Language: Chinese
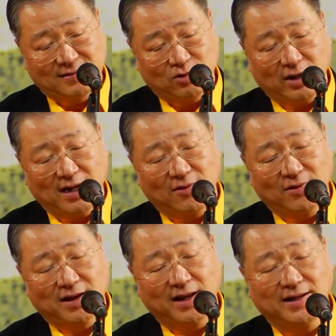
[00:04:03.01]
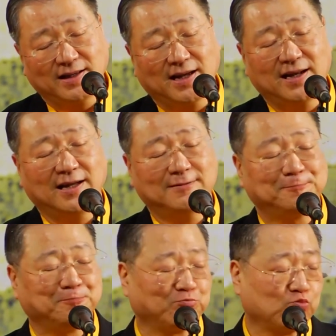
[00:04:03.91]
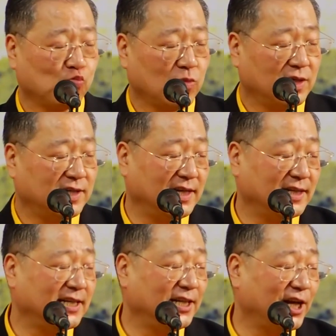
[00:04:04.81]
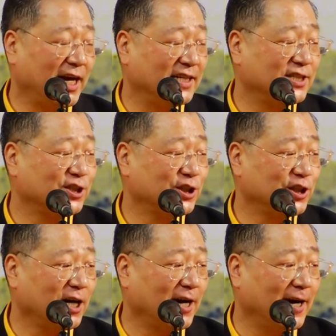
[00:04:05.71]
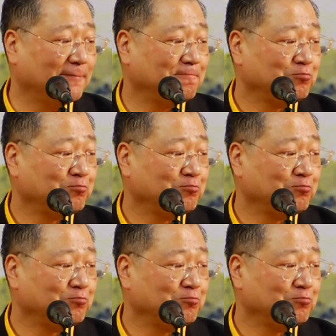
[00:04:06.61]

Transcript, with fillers: 对啦，我看见他了，现在在你孩子身上啊。